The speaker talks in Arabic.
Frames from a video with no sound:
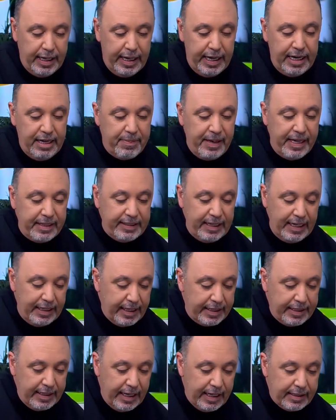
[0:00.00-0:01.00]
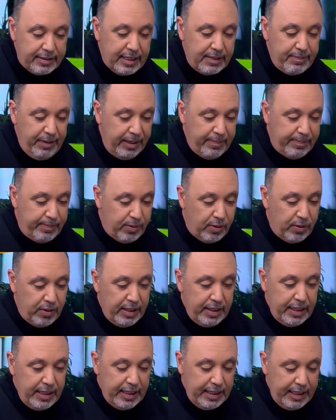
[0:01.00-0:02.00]
البيتية للناس اللي بحبوا
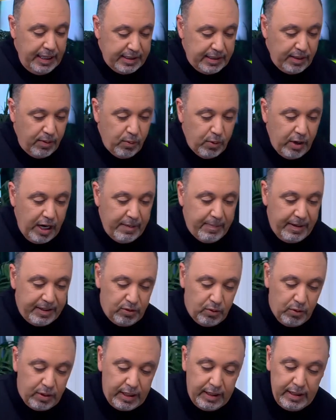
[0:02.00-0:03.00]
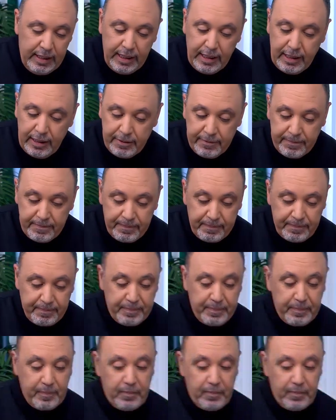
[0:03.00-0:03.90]
يسووا هالبندورة تعتبر دسمة هاي